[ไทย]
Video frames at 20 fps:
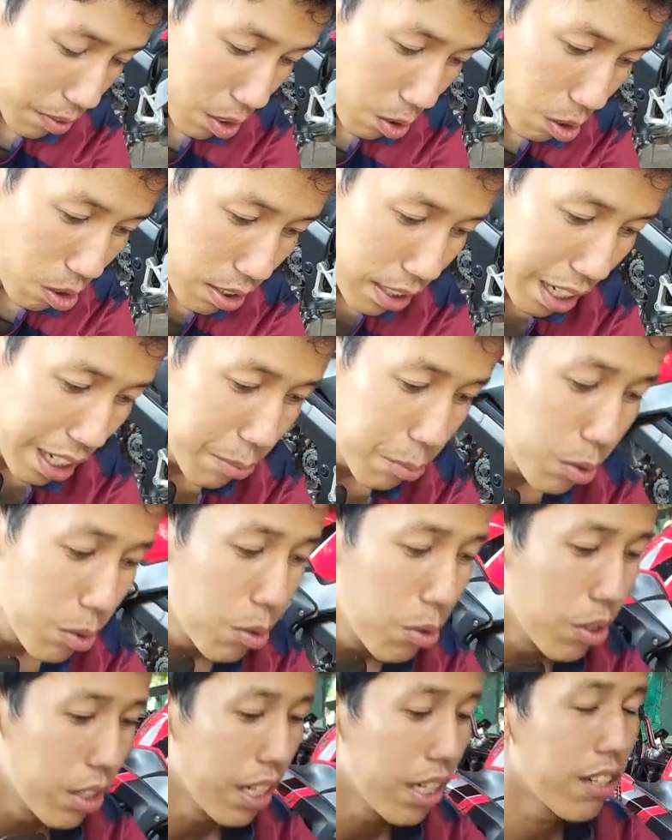ของแต่ละบุค
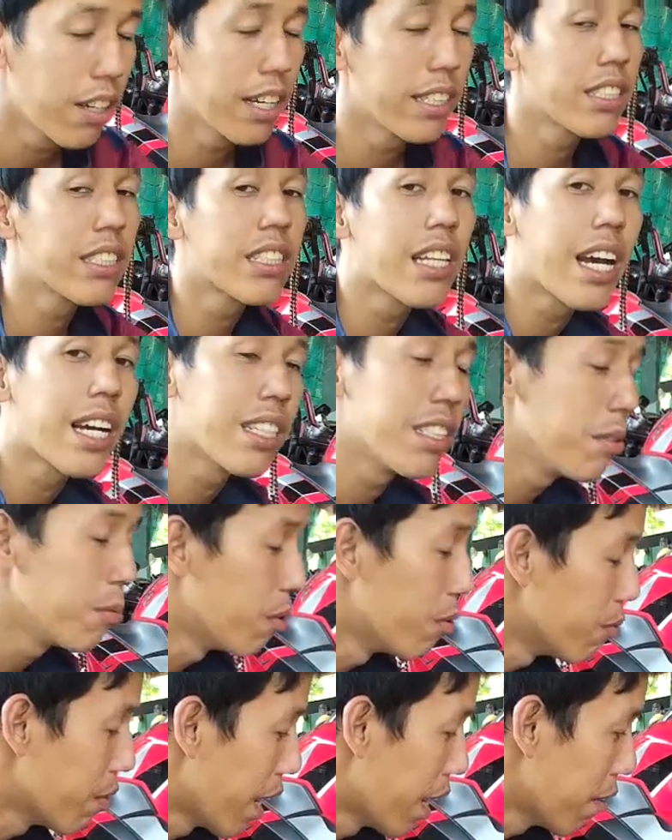คล แล้วก็ไลฟ์สไตล์ที่ผ
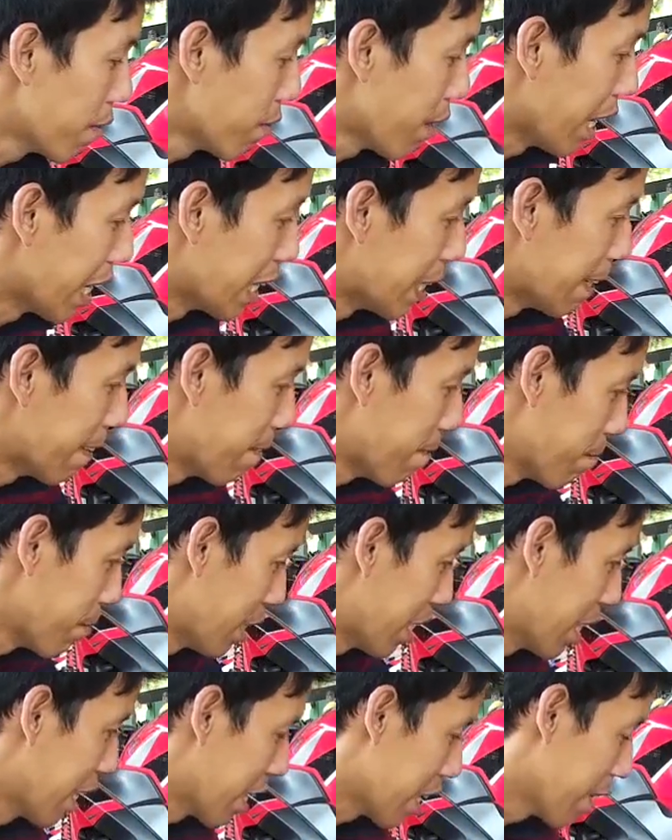มว่าให้ฟัง
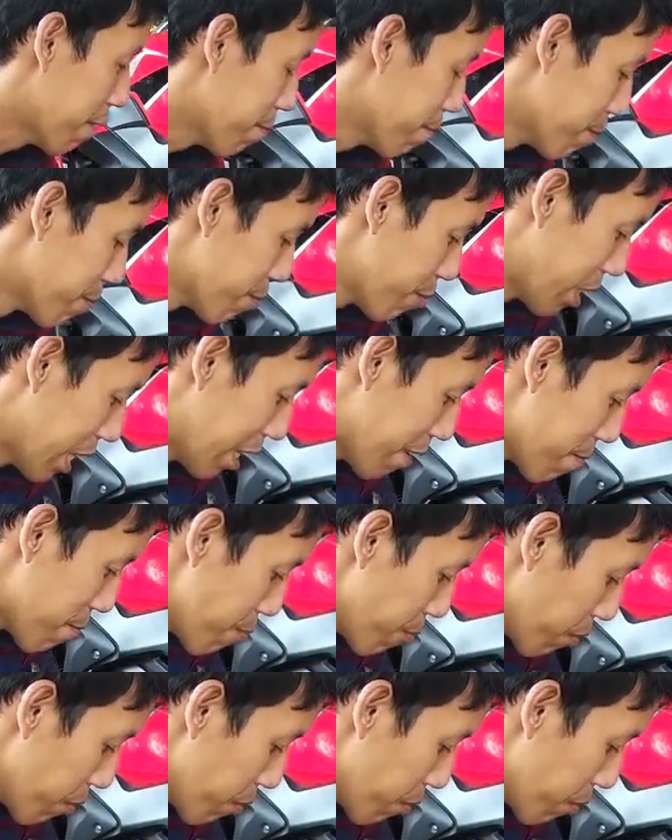นั่นแหละครับนะ